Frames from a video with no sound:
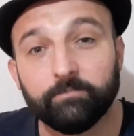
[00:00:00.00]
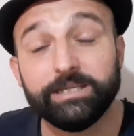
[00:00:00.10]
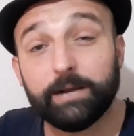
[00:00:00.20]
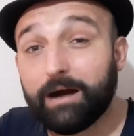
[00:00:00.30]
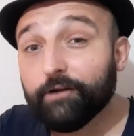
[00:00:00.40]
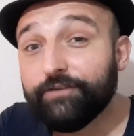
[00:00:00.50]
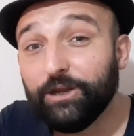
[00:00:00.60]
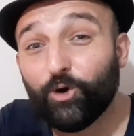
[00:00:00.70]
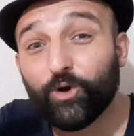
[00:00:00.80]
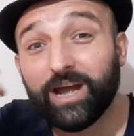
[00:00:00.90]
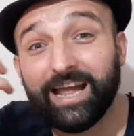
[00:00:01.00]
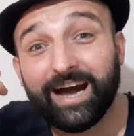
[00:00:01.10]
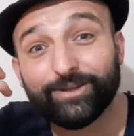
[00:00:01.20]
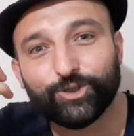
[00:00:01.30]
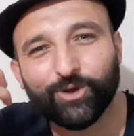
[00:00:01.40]
Bir de bak
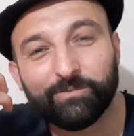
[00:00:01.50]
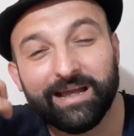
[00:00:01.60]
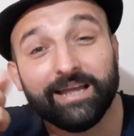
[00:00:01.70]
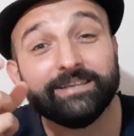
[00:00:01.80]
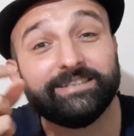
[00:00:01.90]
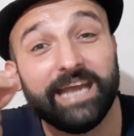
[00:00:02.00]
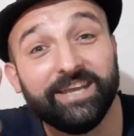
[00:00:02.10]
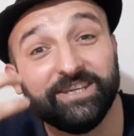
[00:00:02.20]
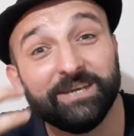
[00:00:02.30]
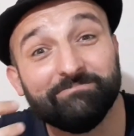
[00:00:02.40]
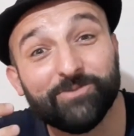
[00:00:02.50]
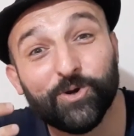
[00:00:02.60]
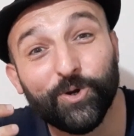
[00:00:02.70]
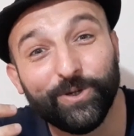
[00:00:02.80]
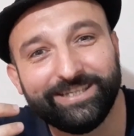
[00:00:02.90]
Florya'ya açıyorum. Zengin
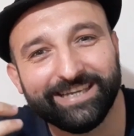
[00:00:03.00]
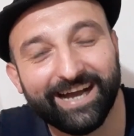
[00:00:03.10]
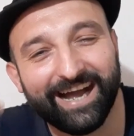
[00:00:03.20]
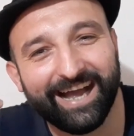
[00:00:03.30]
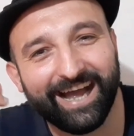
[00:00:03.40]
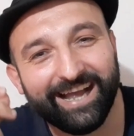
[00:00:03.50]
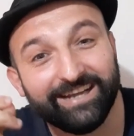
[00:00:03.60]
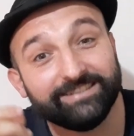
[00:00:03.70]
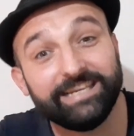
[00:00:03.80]
muhiti ha.